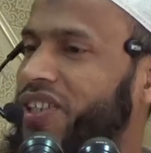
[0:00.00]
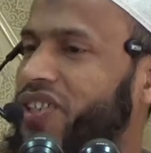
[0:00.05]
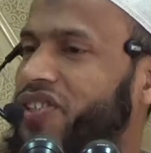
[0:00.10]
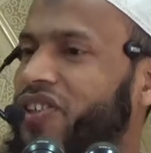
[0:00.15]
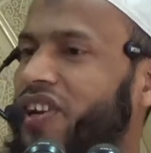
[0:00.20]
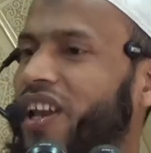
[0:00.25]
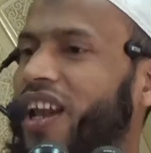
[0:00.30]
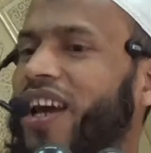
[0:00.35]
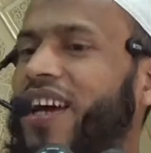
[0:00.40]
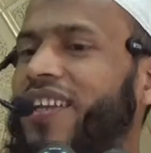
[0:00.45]

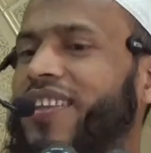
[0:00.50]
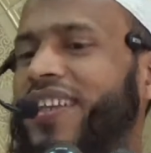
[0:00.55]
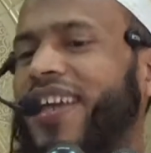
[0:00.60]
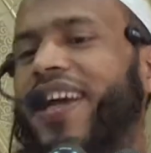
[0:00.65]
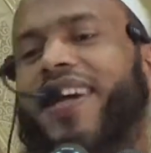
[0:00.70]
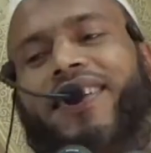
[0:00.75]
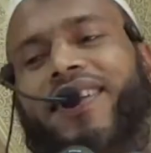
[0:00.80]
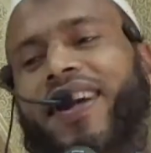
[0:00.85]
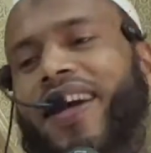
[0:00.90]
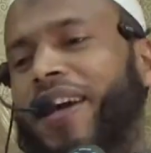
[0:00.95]
সালাত
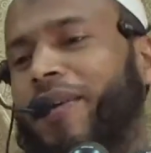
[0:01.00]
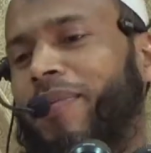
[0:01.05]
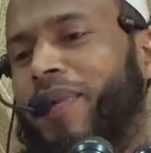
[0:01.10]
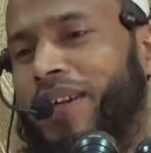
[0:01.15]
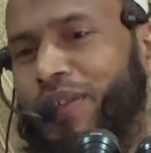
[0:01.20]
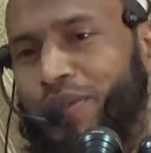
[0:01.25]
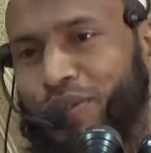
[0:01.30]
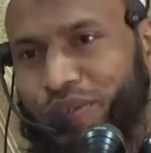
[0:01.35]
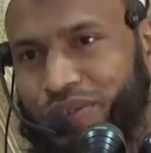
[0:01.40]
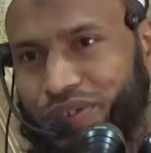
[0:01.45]
একটা
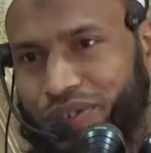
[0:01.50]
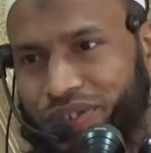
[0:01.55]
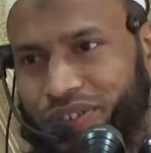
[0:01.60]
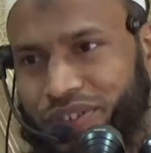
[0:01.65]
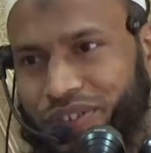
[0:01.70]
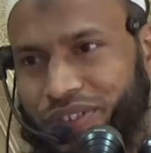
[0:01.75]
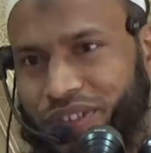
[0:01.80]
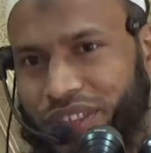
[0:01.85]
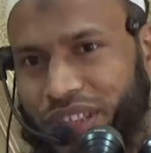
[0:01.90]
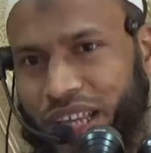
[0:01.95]
আবাদত
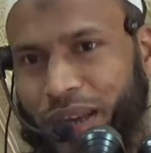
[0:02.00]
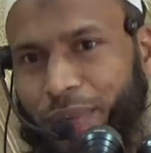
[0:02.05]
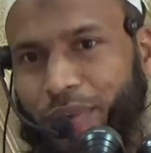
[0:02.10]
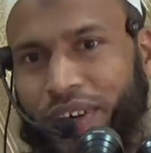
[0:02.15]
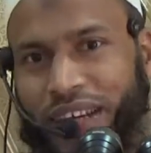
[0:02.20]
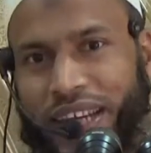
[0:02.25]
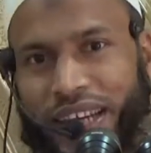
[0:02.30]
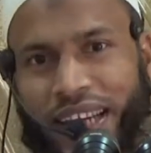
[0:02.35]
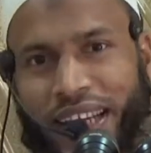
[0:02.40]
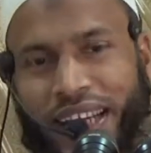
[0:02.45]
এবং
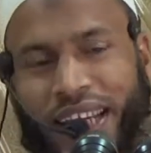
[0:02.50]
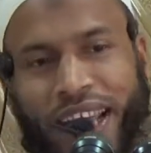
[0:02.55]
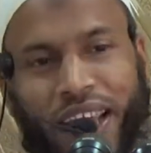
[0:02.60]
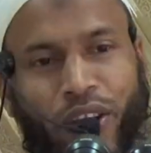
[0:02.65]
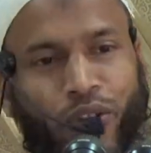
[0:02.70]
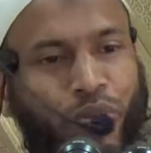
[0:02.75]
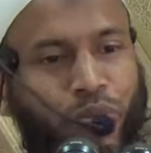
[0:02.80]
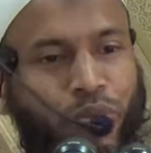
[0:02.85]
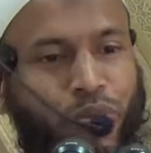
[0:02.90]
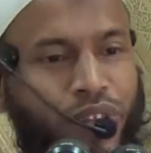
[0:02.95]
এটা এই
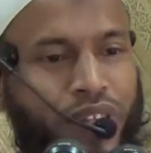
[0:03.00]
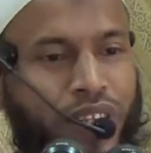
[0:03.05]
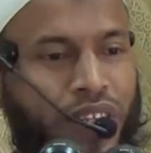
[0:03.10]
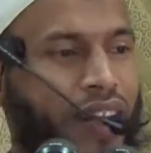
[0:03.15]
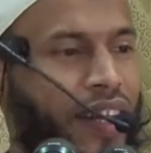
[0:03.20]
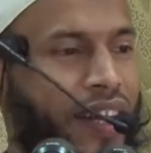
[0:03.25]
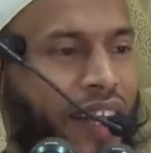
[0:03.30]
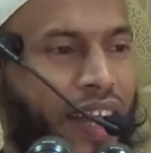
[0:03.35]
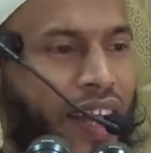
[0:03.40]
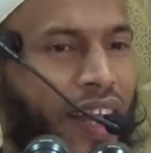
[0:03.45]

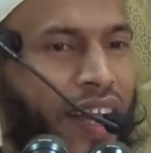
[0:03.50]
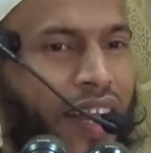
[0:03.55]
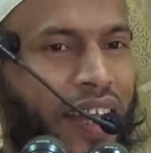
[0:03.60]
উম্মতের না